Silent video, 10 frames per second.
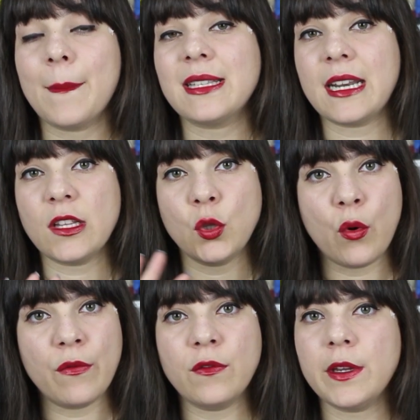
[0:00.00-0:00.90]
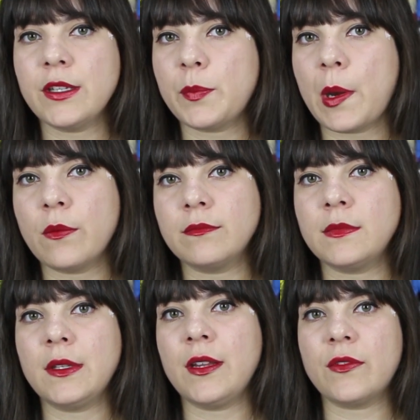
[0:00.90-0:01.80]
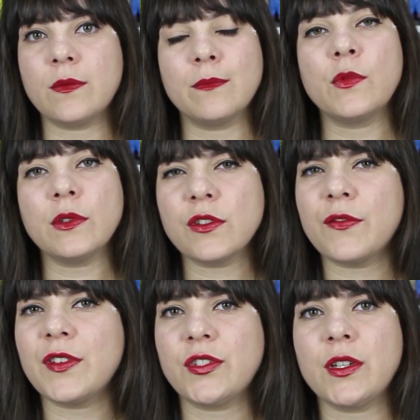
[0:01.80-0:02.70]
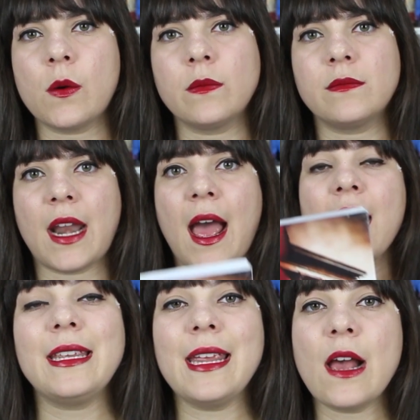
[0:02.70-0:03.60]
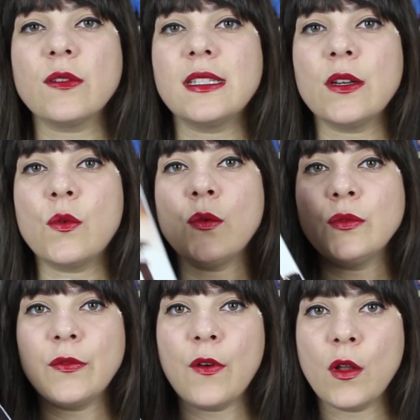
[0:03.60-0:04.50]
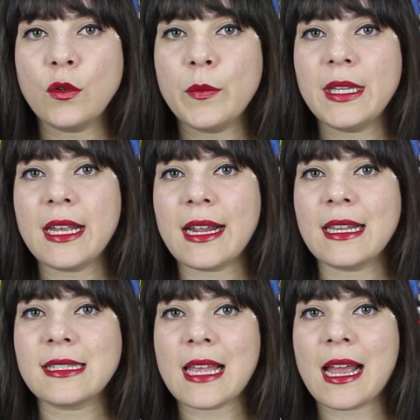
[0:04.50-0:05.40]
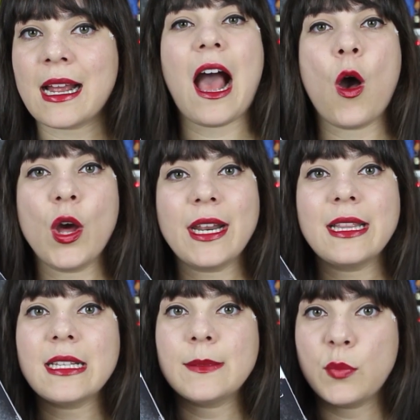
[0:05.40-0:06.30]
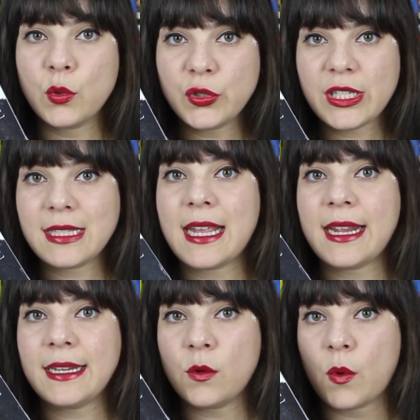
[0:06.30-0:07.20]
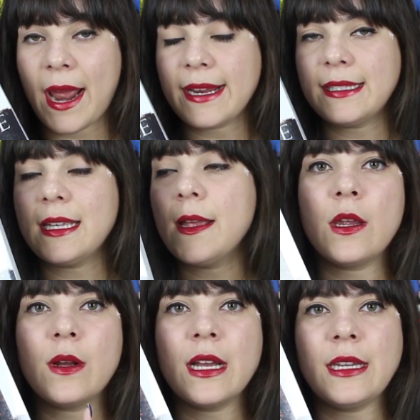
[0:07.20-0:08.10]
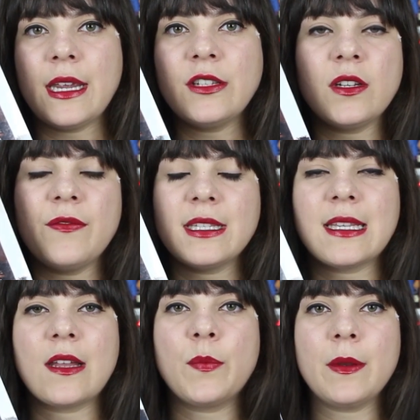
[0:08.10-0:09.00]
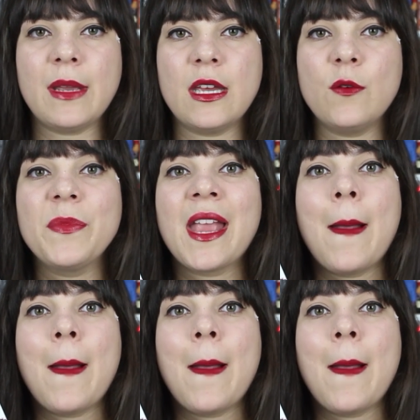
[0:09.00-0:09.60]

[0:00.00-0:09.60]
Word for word: mas era novo e, tipo, é um livro muito difícil de encontrar, que é o segundo volume daquela saga A Hora das Bruxas, da Anne Rice. Eu ganhei de aniversário o primeiro,